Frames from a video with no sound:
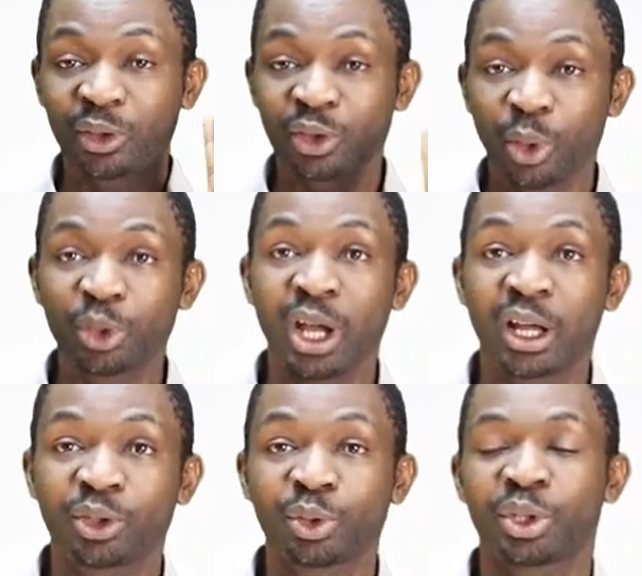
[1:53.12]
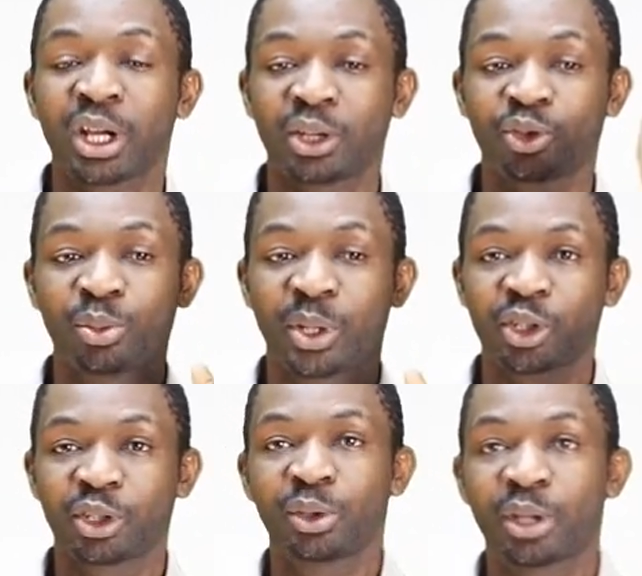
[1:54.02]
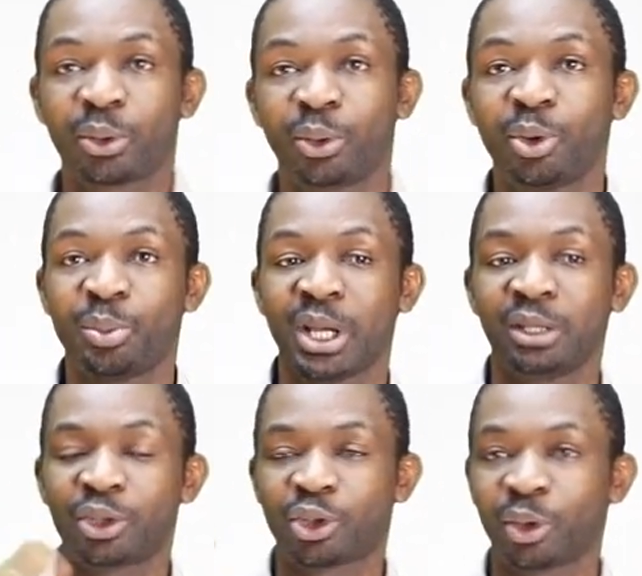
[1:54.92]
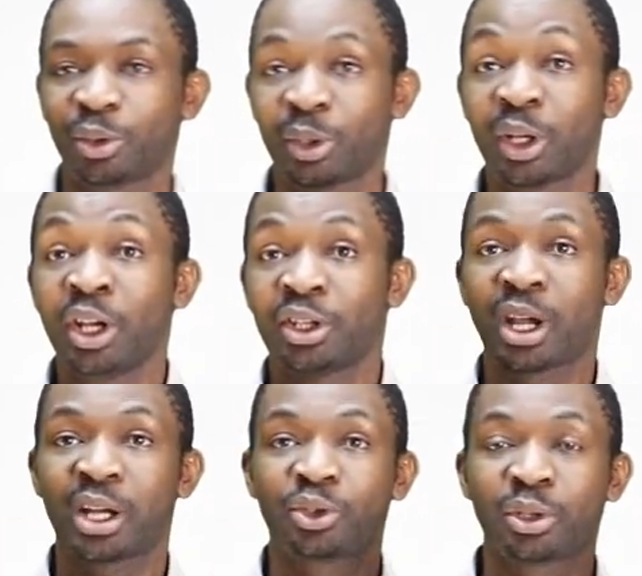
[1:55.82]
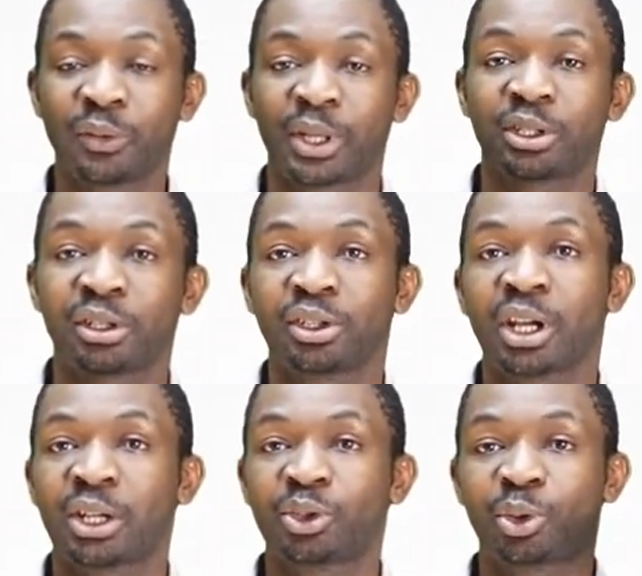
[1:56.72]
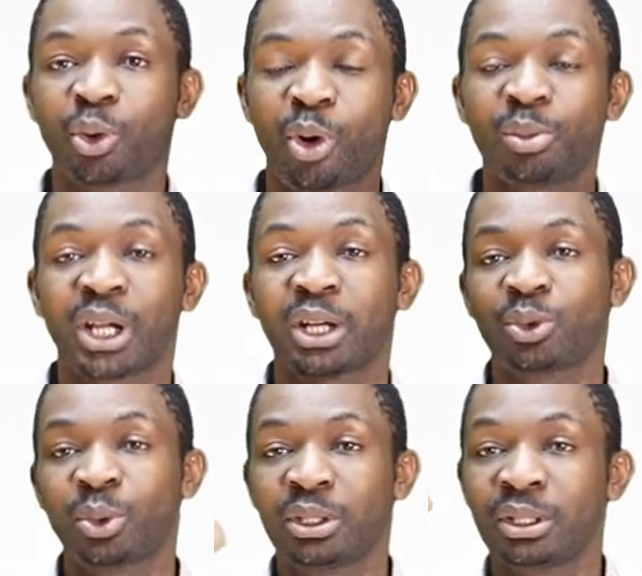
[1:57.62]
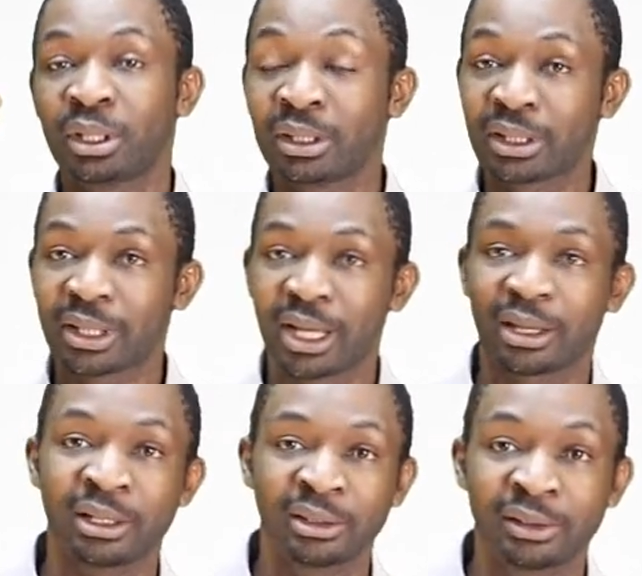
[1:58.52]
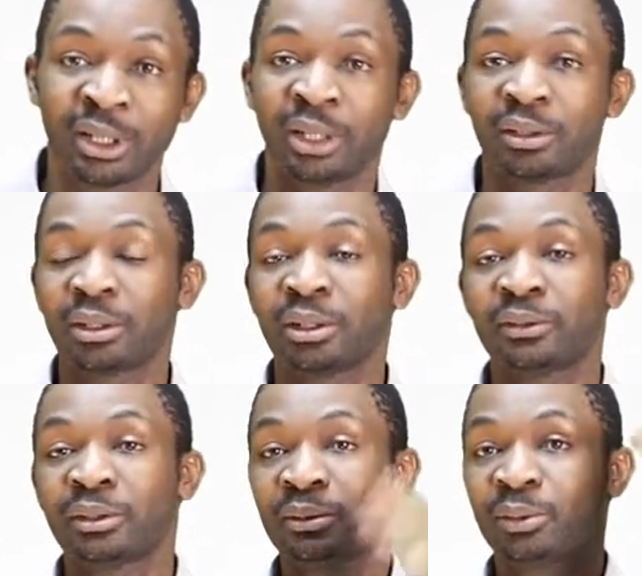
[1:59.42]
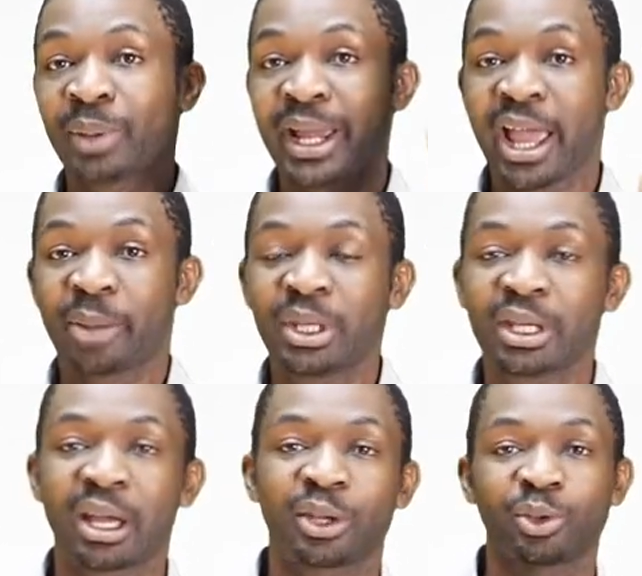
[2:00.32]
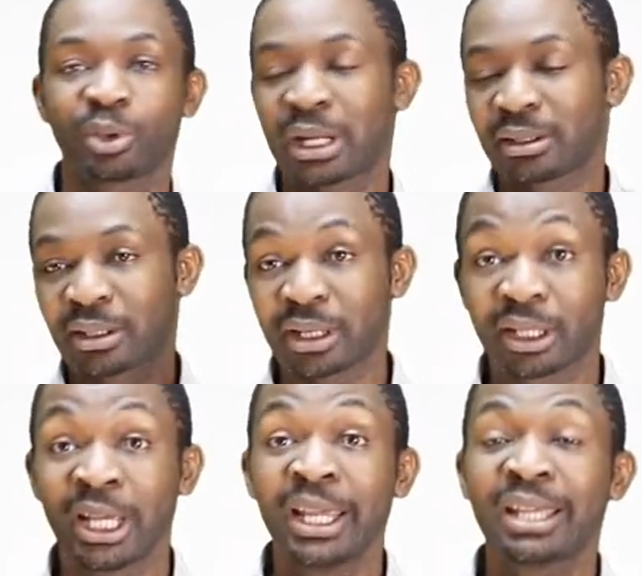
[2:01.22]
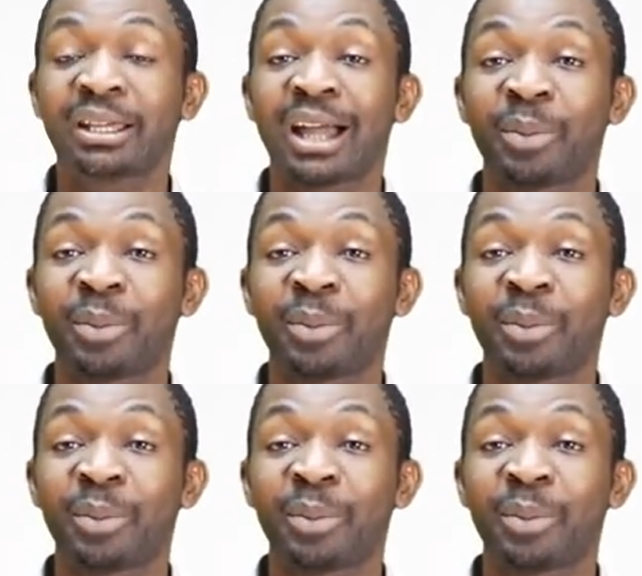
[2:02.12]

Что я хочу? Я хочу машину такую белую беличеную, я хочу квартиру, я хочу дом, я хочу э, летать на, на, э, в Майами, я хочу как-то как-то. Это